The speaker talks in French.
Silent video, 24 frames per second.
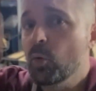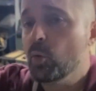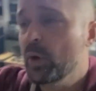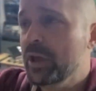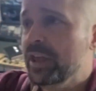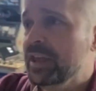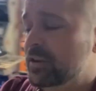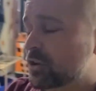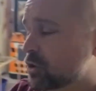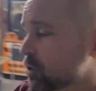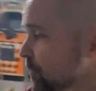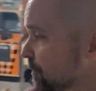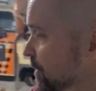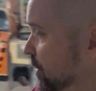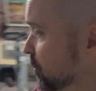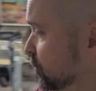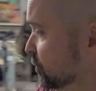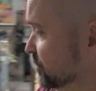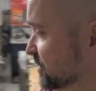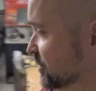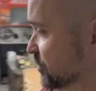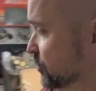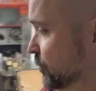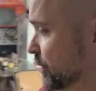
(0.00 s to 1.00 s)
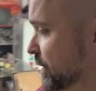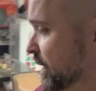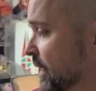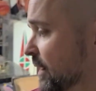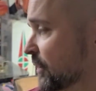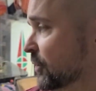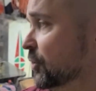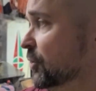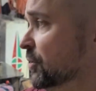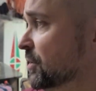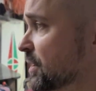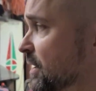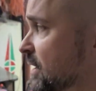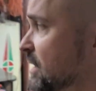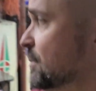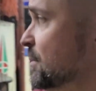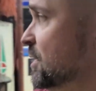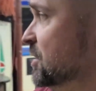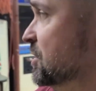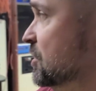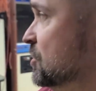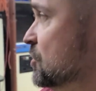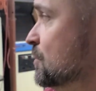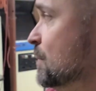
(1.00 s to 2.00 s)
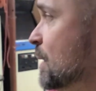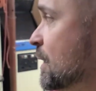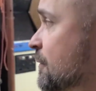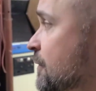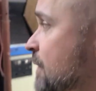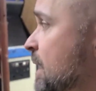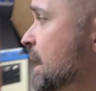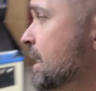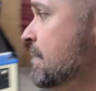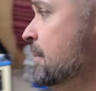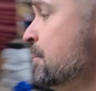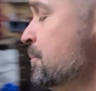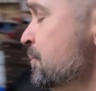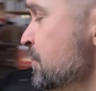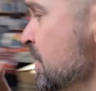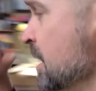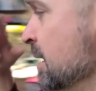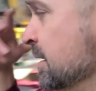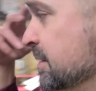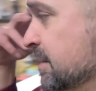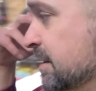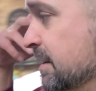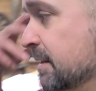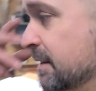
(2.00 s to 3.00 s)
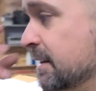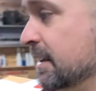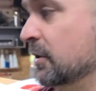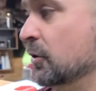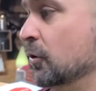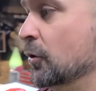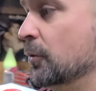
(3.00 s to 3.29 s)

oui, je vais continuer à entretenir les machines du McFly. C'était